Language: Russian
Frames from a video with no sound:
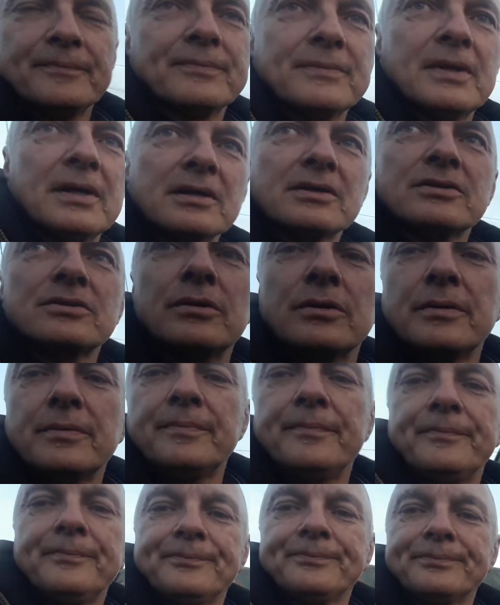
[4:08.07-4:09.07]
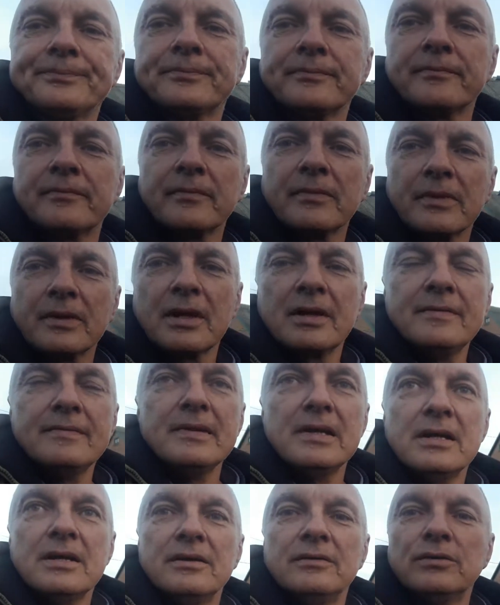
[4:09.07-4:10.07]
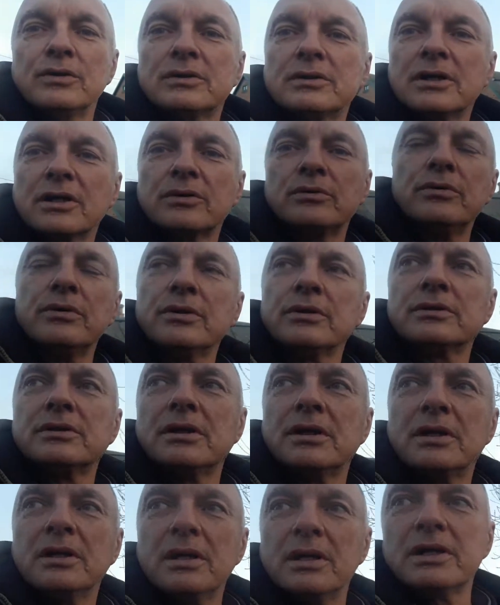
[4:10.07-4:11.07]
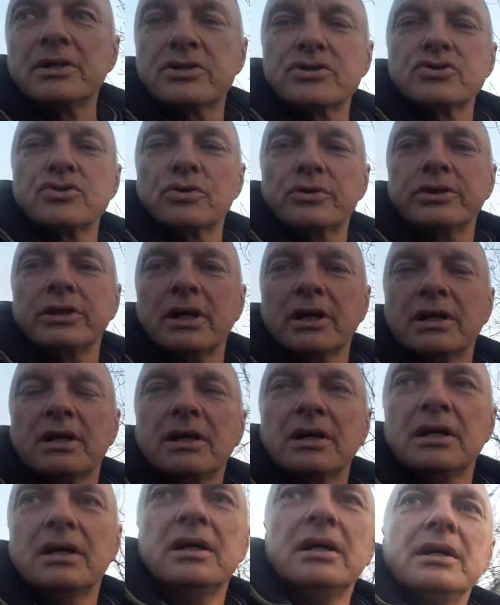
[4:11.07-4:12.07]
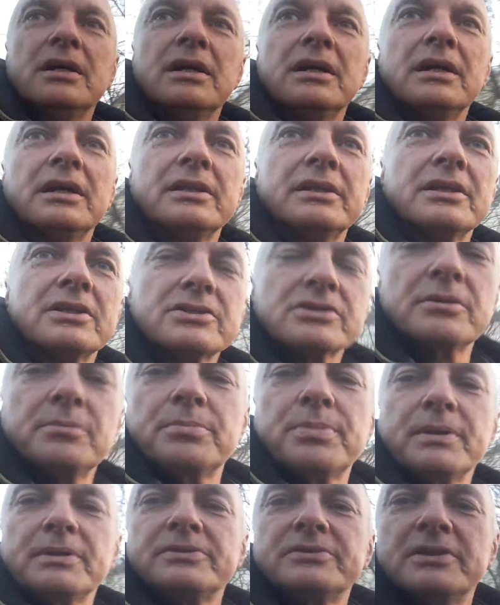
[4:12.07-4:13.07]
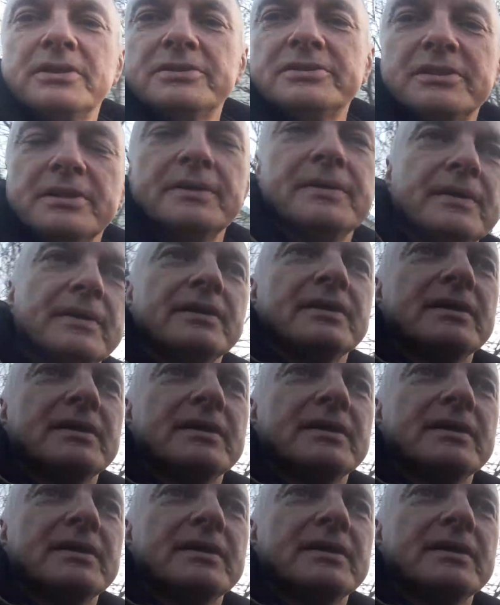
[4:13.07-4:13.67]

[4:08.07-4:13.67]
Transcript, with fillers: Так что вот такой вот отчетик о нашем процессе.